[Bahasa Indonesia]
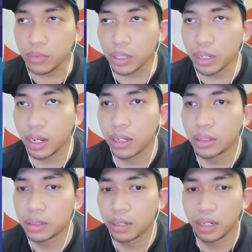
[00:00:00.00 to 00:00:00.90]
Nah,
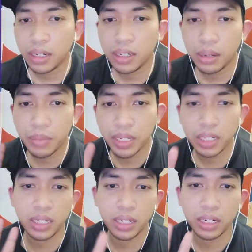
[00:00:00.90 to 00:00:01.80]
jadi sampai
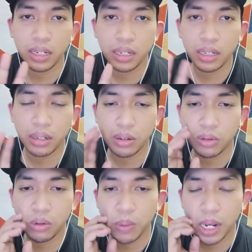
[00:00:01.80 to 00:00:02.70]
sini ini,
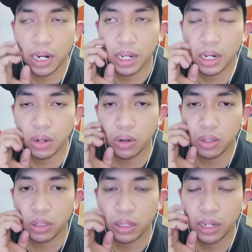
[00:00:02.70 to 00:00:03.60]
gue bakal nge-record.
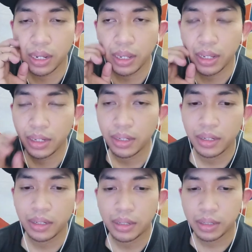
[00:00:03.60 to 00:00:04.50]

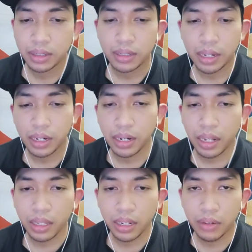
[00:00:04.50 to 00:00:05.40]
Jadi
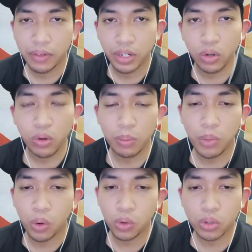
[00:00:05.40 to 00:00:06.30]
nanti ini video gue
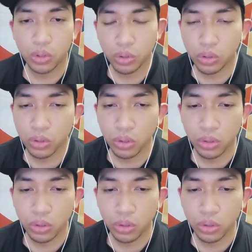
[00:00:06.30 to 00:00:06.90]
post